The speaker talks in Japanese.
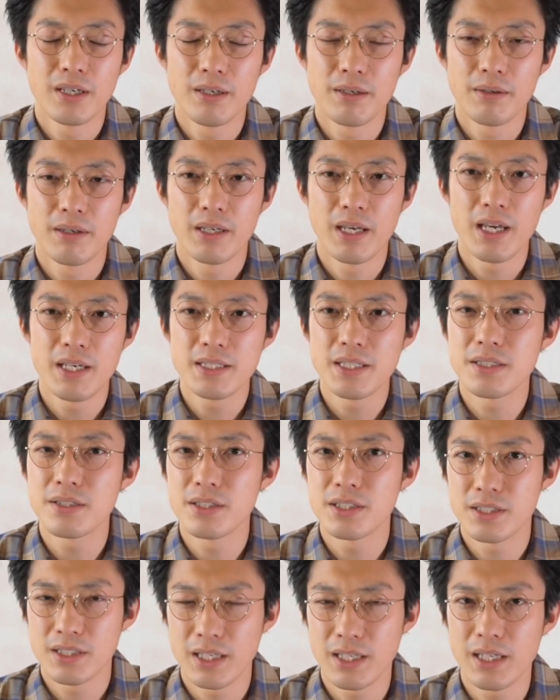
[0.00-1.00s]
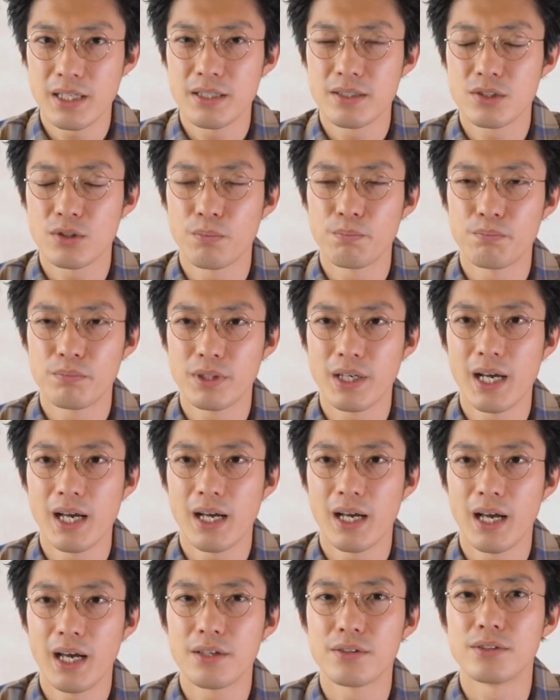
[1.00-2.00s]
併設してねショップ
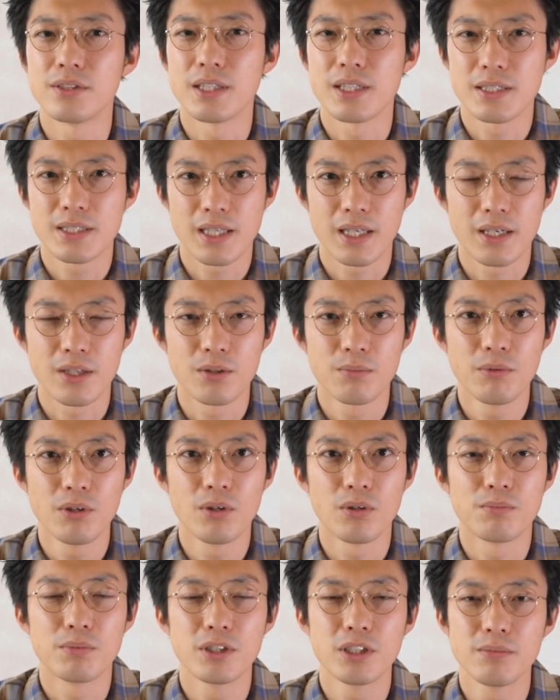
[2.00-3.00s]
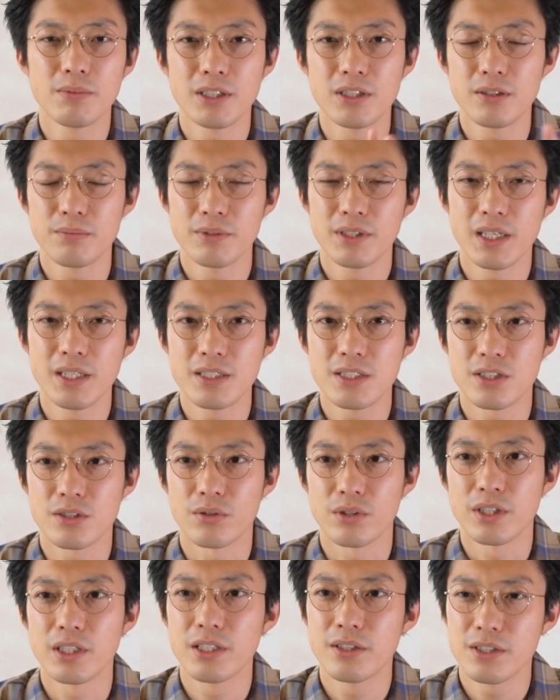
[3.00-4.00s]
があるんですけれども、ブルーム&ブランチ
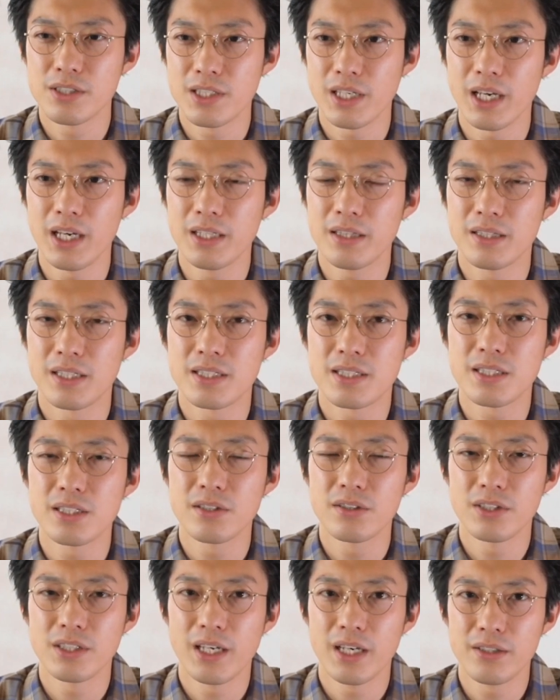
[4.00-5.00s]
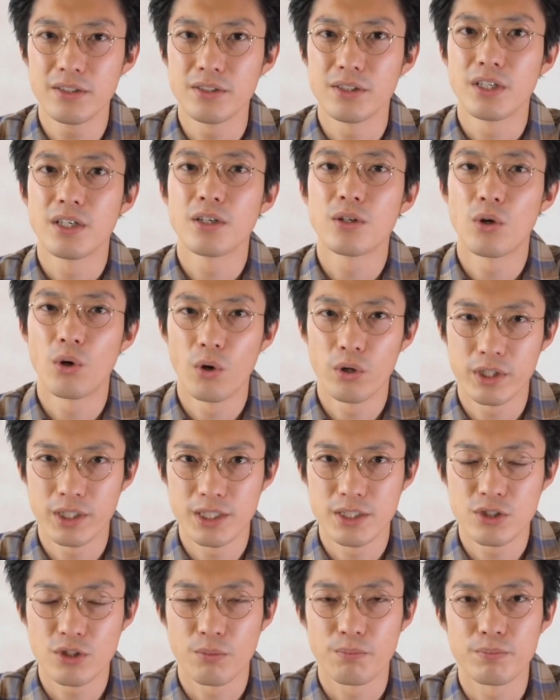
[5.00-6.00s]
の入り口入ってすぐにある
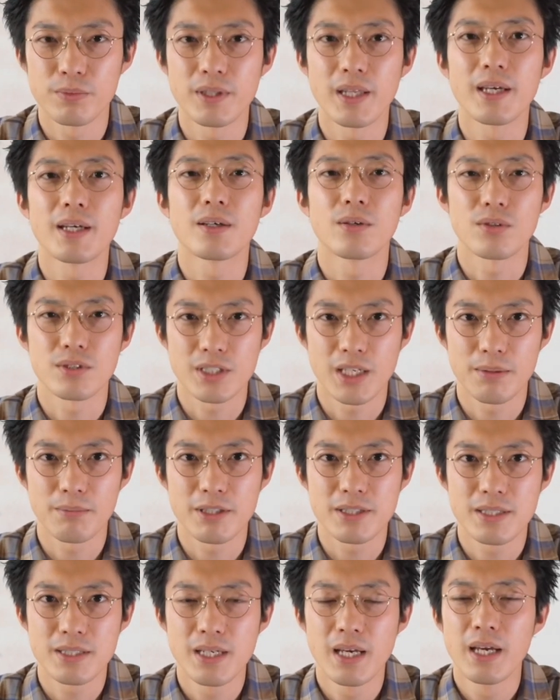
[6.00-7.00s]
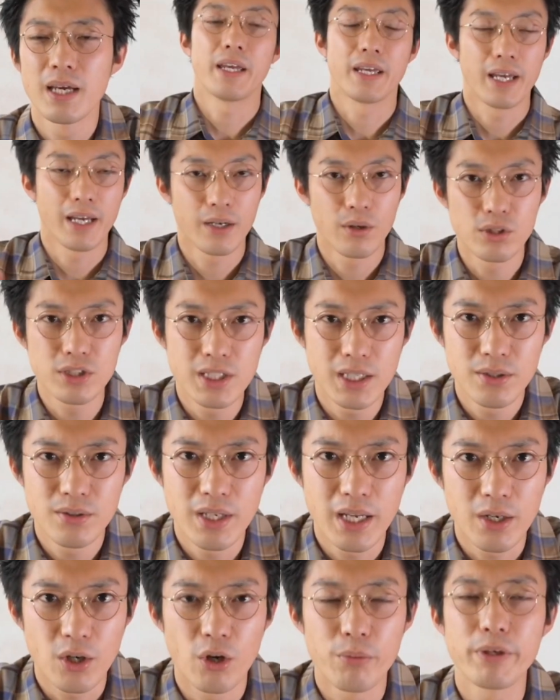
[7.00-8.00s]
コーヒーショップでございます。えー、こちらの
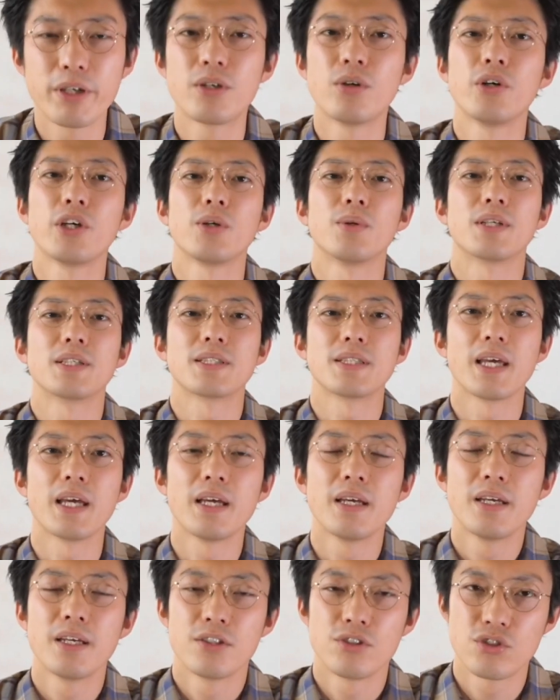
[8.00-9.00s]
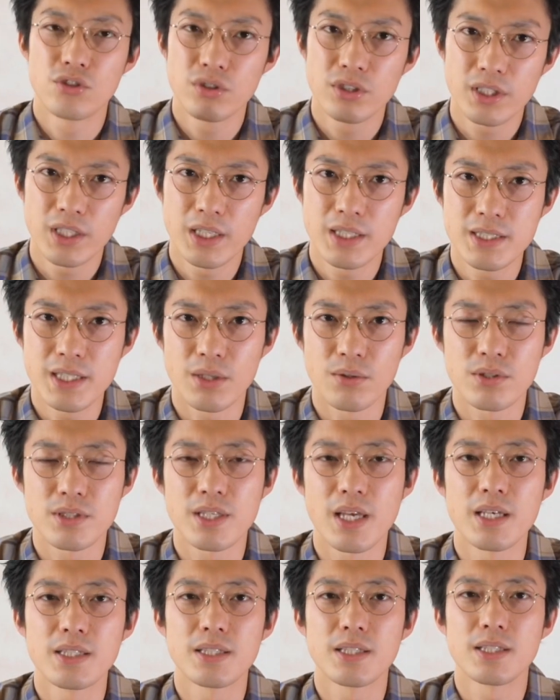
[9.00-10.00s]
ねコビコーヒーはですね、純喫茶の
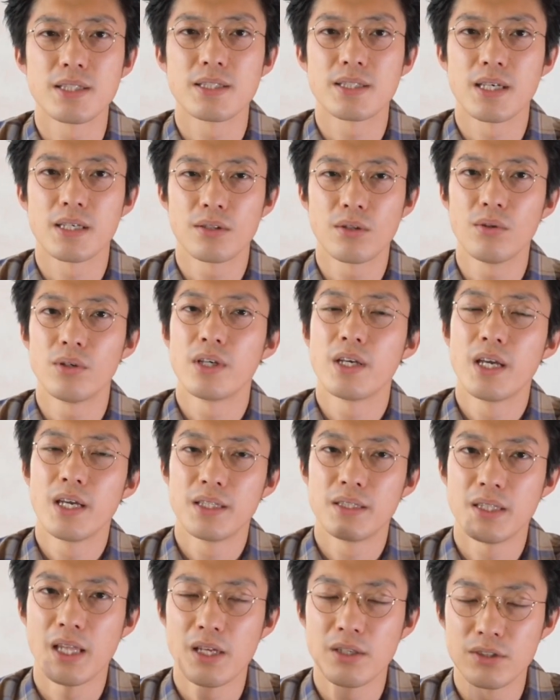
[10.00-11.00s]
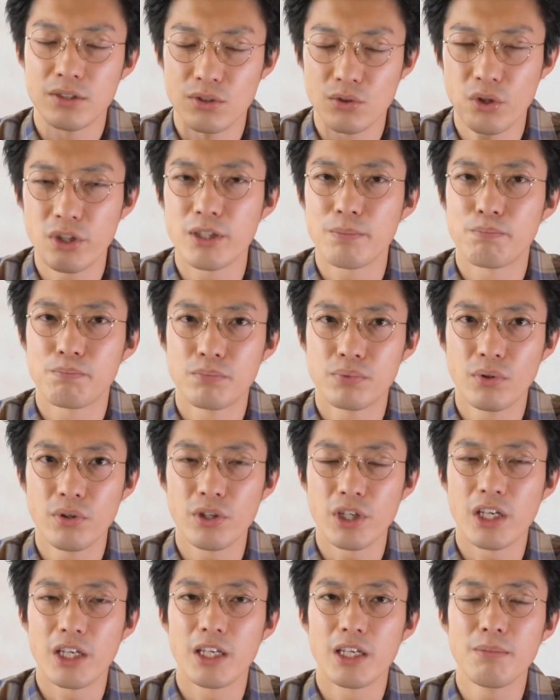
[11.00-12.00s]
精神性とネルドリップを
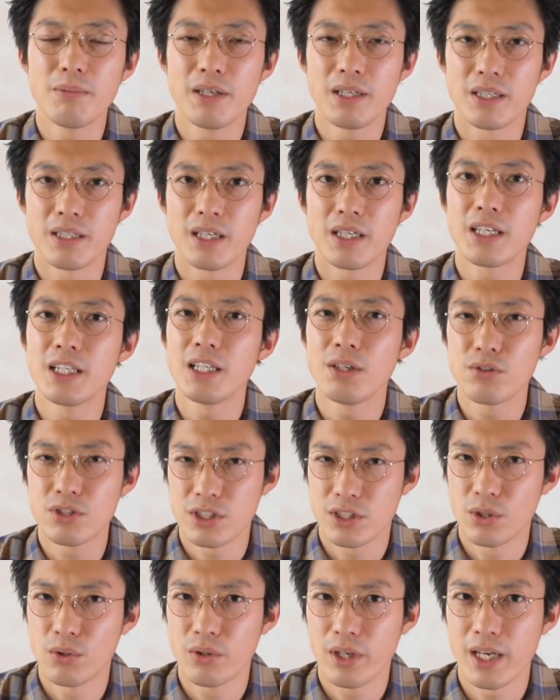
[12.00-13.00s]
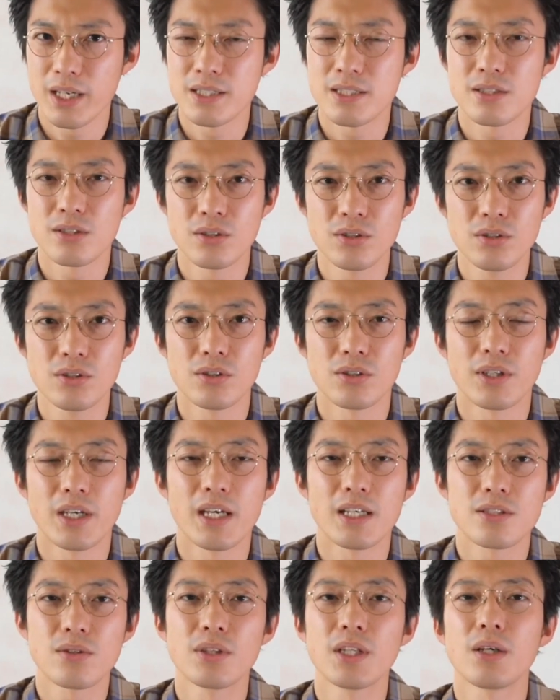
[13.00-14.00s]
今に焼き直し表現する、
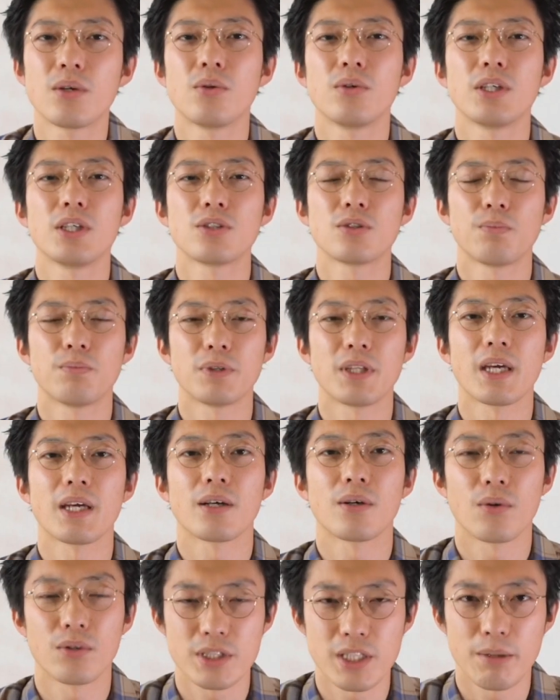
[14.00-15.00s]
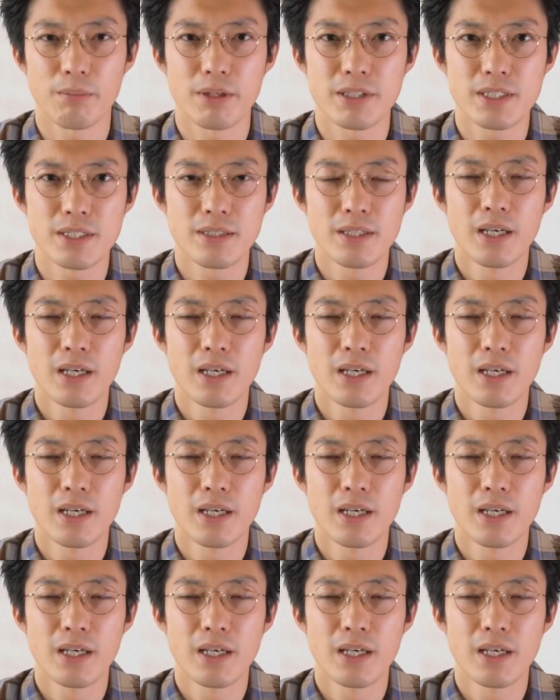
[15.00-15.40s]
えー、そんなコーヒーショップでございます。